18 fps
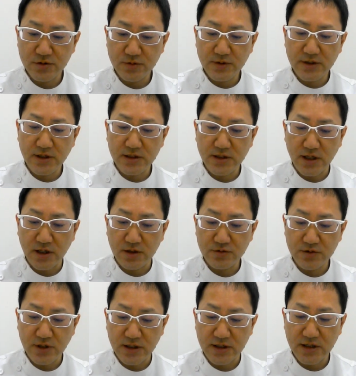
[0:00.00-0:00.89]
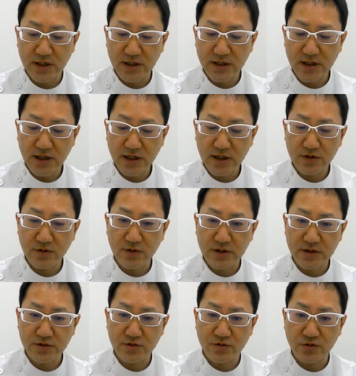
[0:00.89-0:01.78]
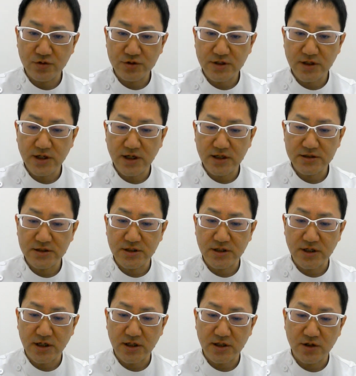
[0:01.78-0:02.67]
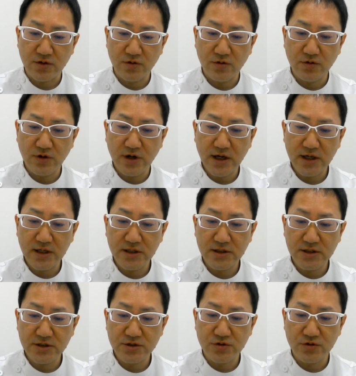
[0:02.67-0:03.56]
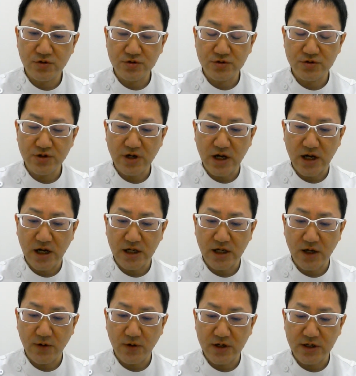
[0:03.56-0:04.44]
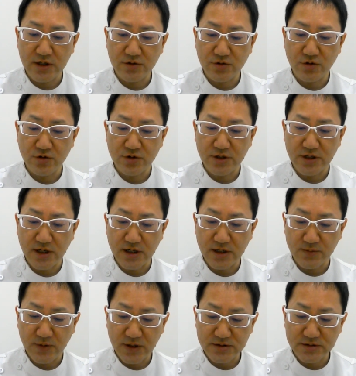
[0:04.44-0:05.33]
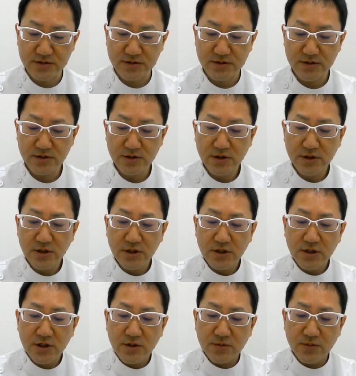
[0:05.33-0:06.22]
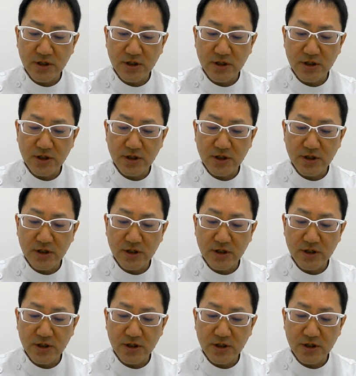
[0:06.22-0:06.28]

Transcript: 首、肩、腕、手だけでなく腰から足にかけて広範囲に症状が現れるようになります。